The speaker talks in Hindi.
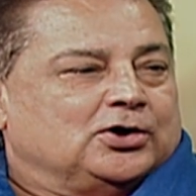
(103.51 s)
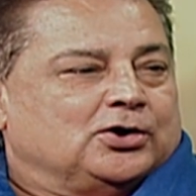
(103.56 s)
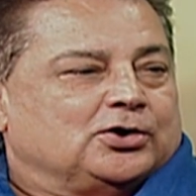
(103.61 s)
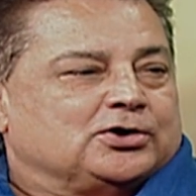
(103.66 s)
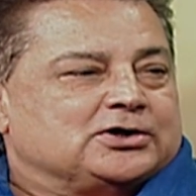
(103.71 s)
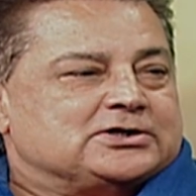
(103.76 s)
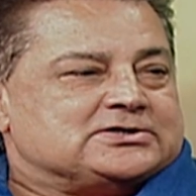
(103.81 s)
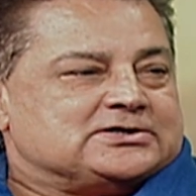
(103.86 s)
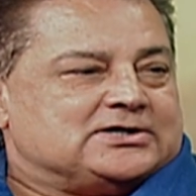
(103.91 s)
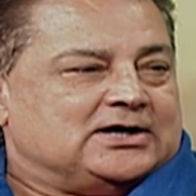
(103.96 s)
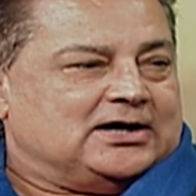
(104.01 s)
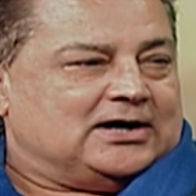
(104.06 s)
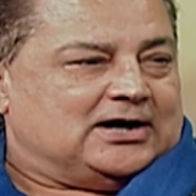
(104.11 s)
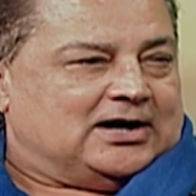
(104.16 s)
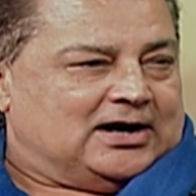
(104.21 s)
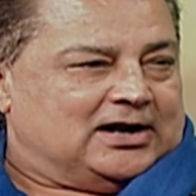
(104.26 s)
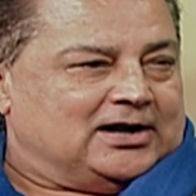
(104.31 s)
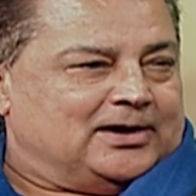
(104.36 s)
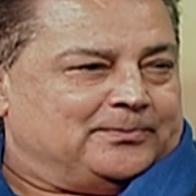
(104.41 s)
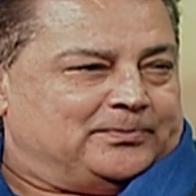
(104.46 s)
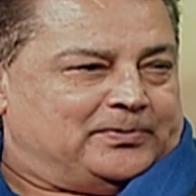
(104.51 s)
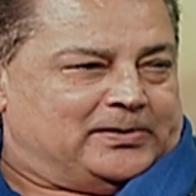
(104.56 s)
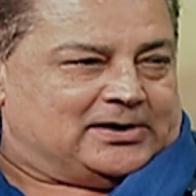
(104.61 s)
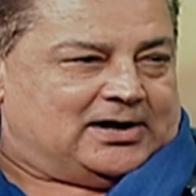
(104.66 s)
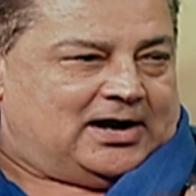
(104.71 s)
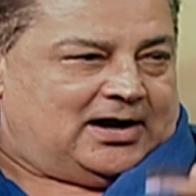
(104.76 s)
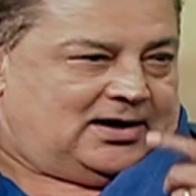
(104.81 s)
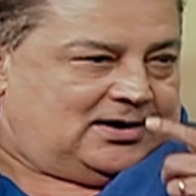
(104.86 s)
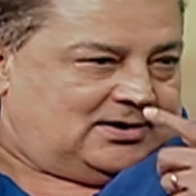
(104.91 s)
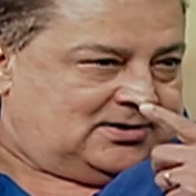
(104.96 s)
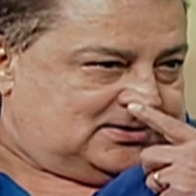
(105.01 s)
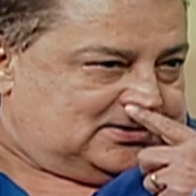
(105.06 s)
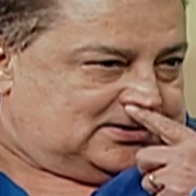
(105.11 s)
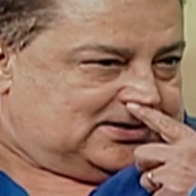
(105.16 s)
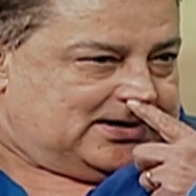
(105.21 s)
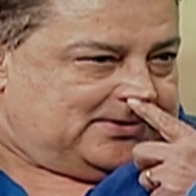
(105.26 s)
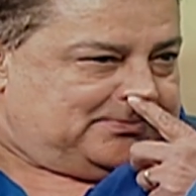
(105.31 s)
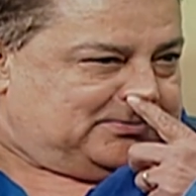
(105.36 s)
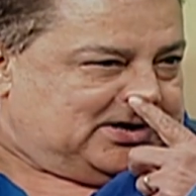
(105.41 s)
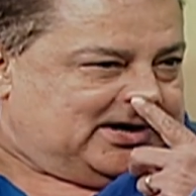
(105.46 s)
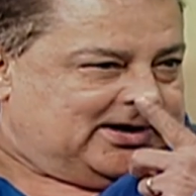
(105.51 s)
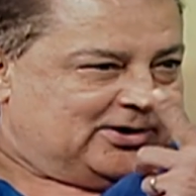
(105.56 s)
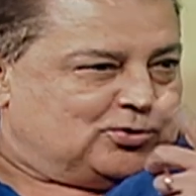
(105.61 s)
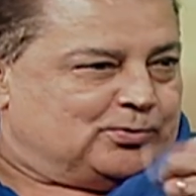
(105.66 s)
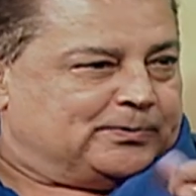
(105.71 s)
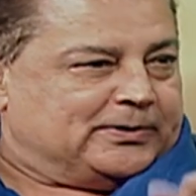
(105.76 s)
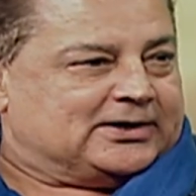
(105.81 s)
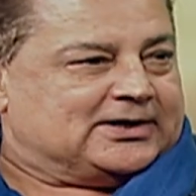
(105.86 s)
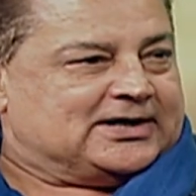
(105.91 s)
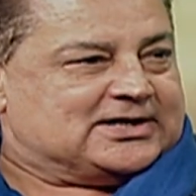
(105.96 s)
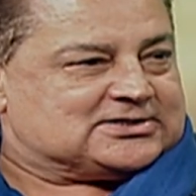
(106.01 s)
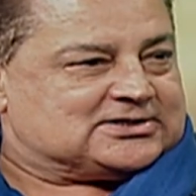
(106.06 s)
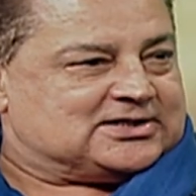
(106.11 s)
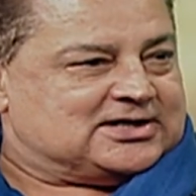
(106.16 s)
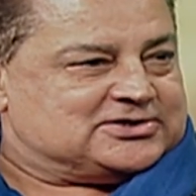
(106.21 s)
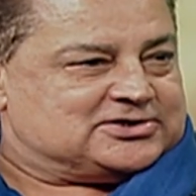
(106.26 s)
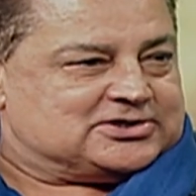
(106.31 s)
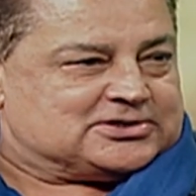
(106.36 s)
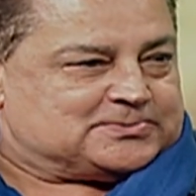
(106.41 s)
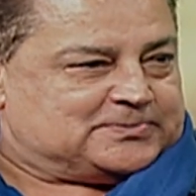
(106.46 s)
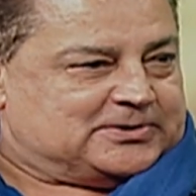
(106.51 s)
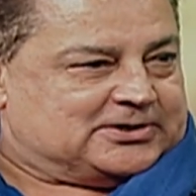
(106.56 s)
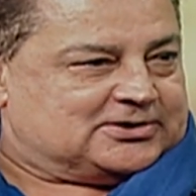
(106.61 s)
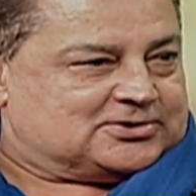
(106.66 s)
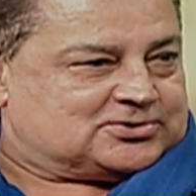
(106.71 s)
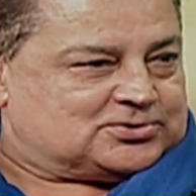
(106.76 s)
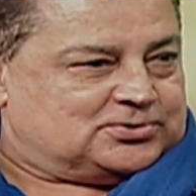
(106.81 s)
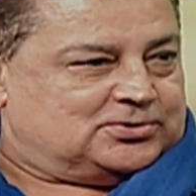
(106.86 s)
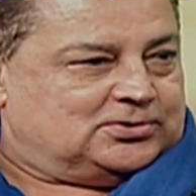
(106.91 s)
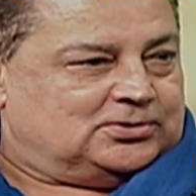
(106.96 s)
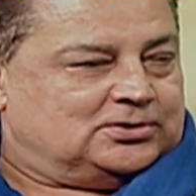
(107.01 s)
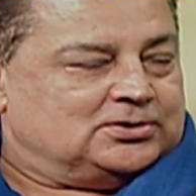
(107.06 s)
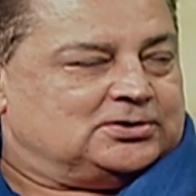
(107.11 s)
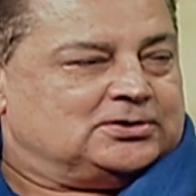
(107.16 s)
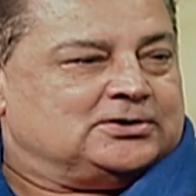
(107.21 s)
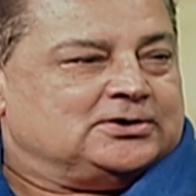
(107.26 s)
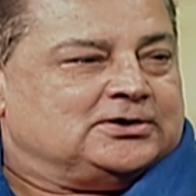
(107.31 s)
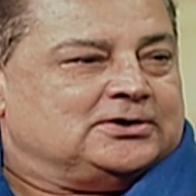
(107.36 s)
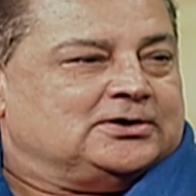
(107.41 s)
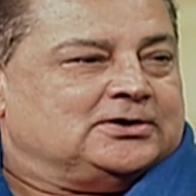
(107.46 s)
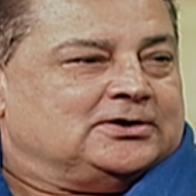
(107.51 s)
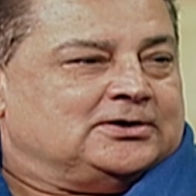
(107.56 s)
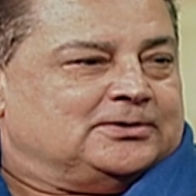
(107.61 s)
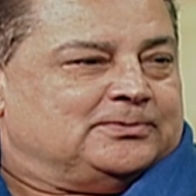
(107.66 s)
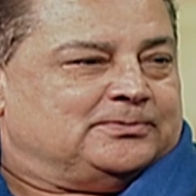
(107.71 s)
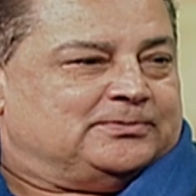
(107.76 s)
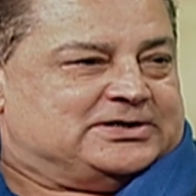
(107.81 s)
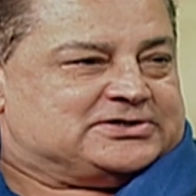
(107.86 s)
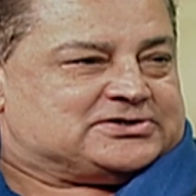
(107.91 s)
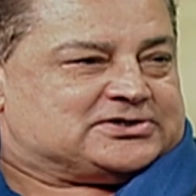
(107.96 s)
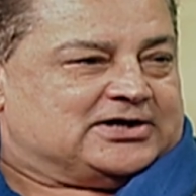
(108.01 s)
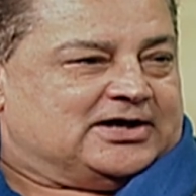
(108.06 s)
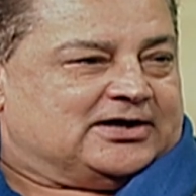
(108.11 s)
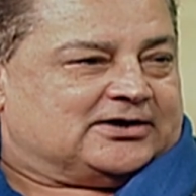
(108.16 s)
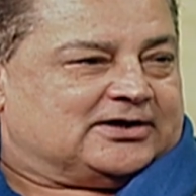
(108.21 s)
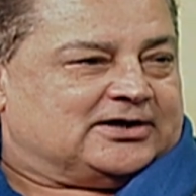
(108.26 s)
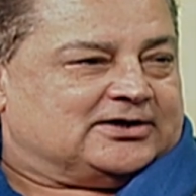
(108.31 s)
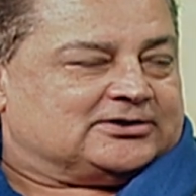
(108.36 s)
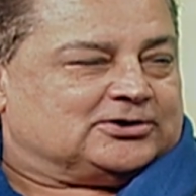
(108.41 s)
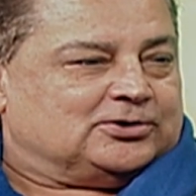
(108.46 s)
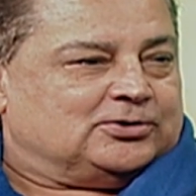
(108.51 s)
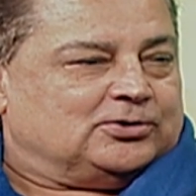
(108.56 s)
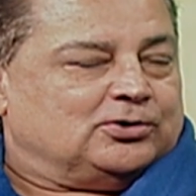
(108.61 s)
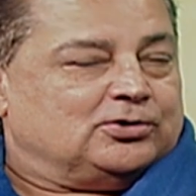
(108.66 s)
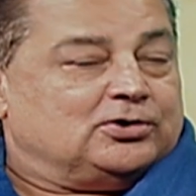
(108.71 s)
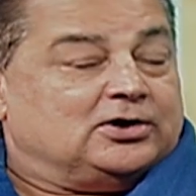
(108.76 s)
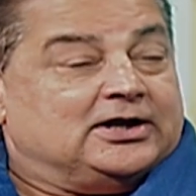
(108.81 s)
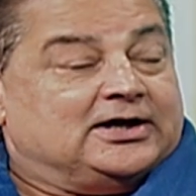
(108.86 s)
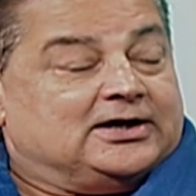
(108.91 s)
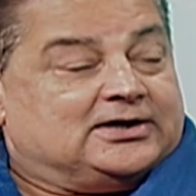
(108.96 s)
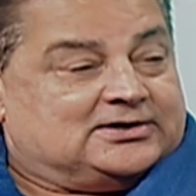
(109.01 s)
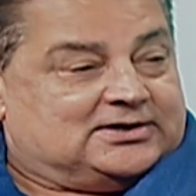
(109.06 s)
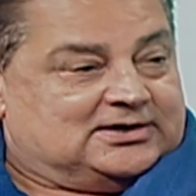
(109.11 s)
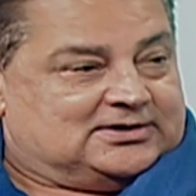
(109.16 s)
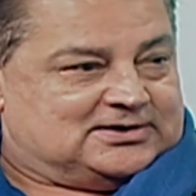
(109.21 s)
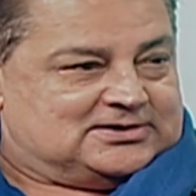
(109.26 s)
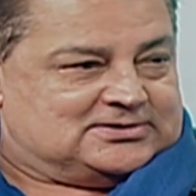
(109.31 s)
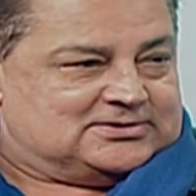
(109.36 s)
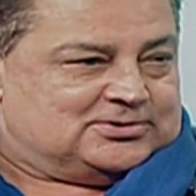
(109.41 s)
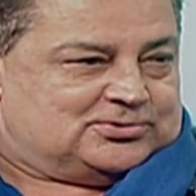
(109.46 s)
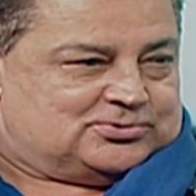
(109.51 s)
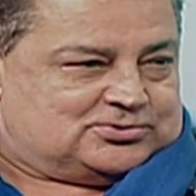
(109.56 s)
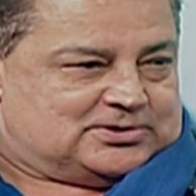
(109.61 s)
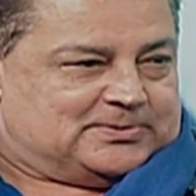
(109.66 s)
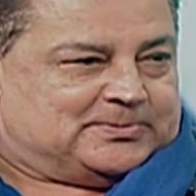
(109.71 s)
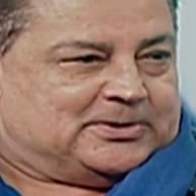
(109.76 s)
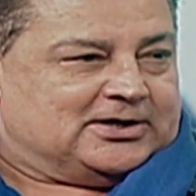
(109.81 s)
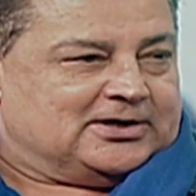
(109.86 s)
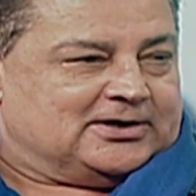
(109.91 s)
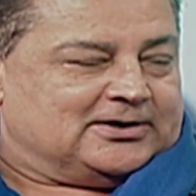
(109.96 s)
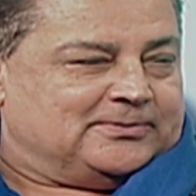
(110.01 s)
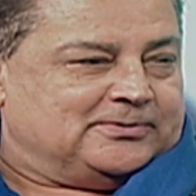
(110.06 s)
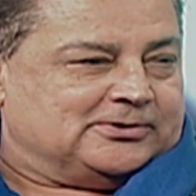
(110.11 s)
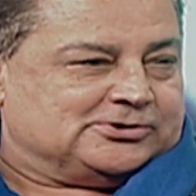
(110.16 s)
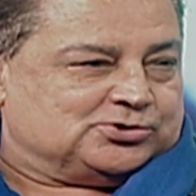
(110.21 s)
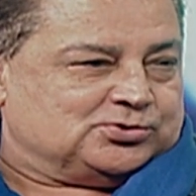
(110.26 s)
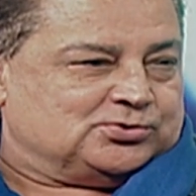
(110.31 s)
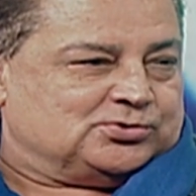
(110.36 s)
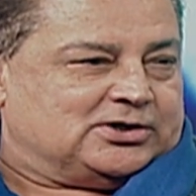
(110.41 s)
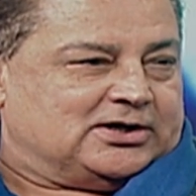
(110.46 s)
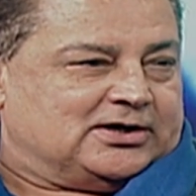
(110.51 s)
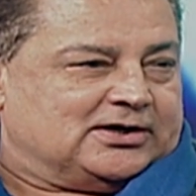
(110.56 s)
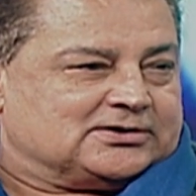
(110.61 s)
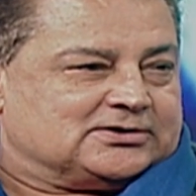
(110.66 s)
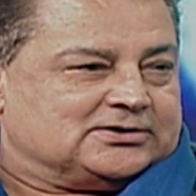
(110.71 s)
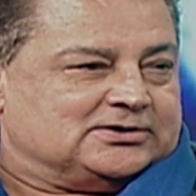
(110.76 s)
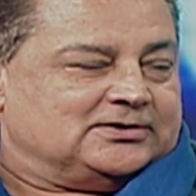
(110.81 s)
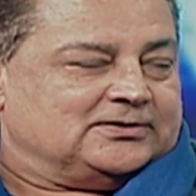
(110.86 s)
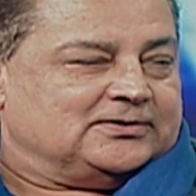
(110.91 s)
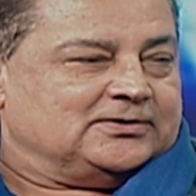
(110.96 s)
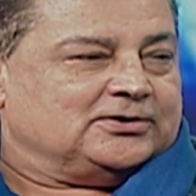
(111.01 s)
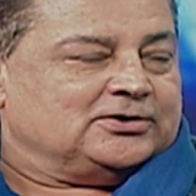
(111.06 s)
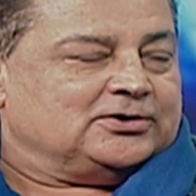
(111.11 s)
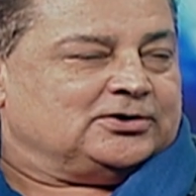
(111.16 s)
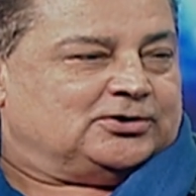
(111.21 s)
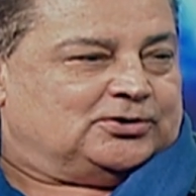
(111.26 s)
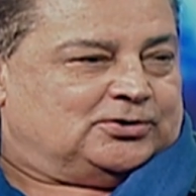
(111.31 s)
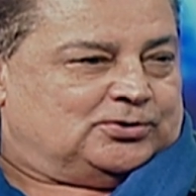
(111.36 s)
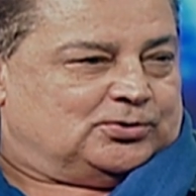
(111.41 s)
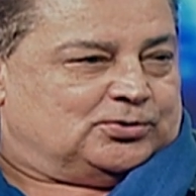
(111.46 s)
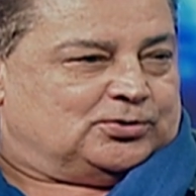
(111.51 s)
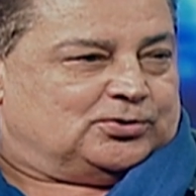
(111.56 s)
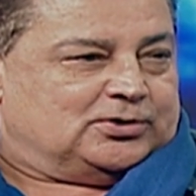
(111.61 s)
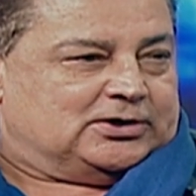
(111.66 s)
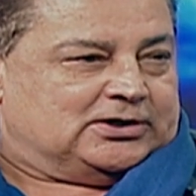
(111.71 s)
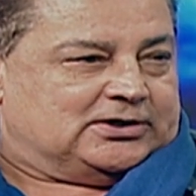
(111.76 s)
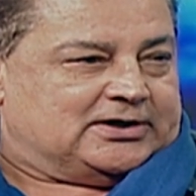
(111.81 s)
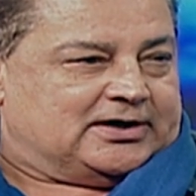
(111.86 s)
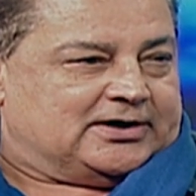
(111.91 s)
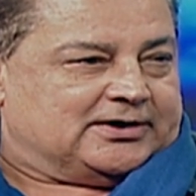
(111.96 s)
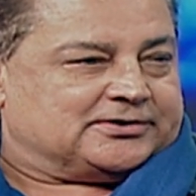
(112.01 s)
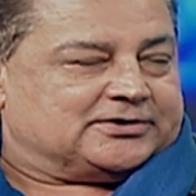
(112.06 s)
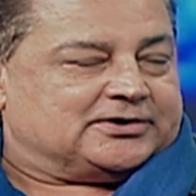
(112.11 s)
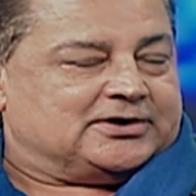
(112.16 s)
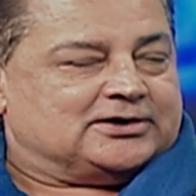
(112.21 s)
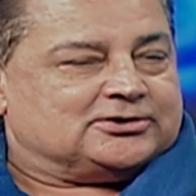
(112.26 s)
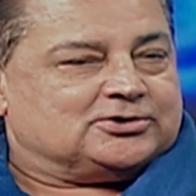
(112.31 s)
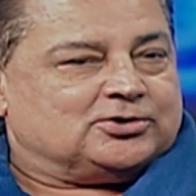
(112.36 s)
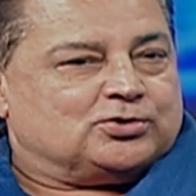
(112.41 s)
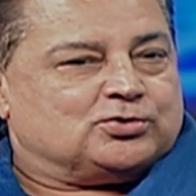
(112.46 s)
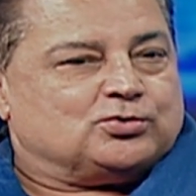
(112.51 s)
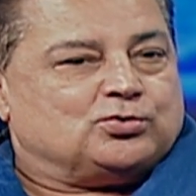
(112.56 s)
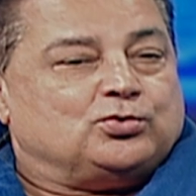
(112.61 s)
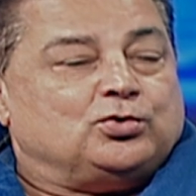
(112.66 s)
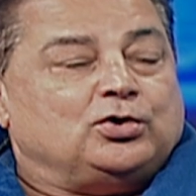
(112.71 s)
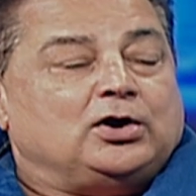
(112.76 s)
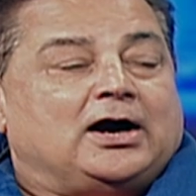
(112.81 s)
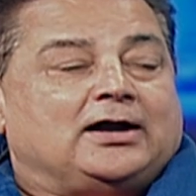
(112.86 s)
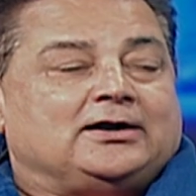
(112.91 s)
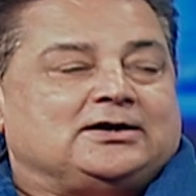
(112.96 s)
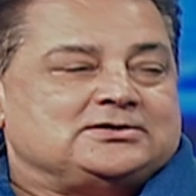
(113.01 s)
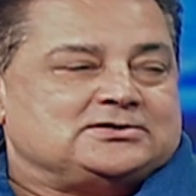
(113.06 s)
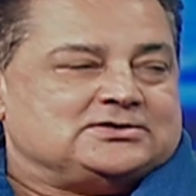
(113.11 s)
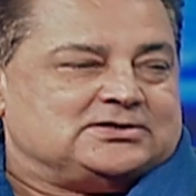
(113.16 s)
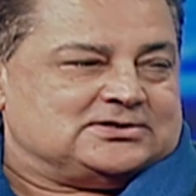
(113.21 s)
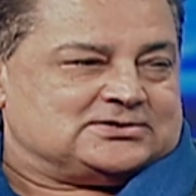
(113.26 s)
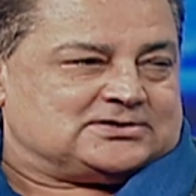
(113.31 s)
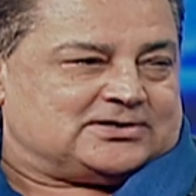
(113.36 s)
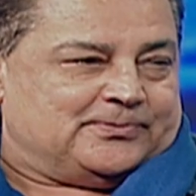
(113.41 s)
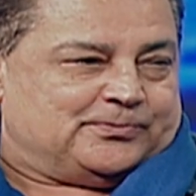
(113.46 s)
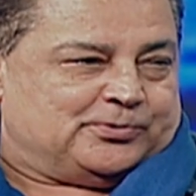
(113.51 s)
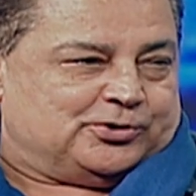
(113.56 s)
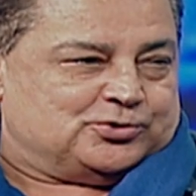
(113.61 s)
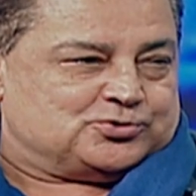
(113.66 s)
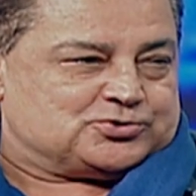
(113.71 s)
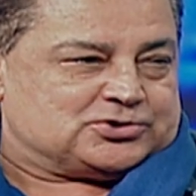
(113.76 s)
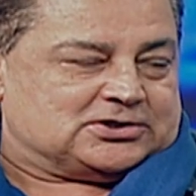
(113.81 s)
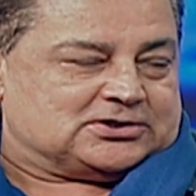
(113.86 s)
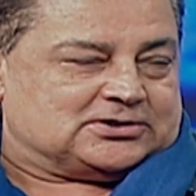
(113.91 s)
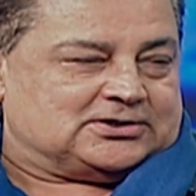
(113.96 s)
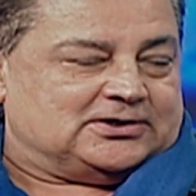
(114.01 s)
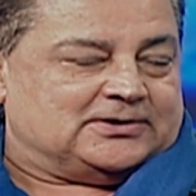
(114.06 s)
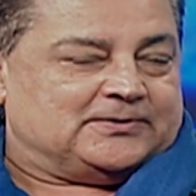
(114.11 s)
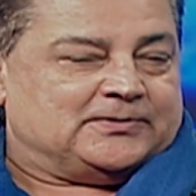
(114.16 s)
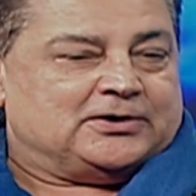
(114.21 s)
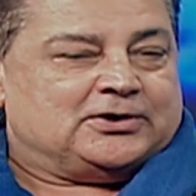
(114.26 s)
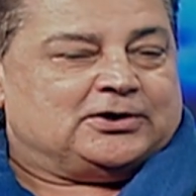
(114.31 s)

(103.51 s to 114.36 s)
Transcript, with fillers: और इसका आलमपना नाम का एक उपन्यास था जिस पर इसको बेस किया गया था और लेख टंडन जी उस ज़माने के मशहूर डायरेक्टर उन्होंने डायरेक्ट किया था और गुल आनंद जी इसके प्रोड्यूसर थे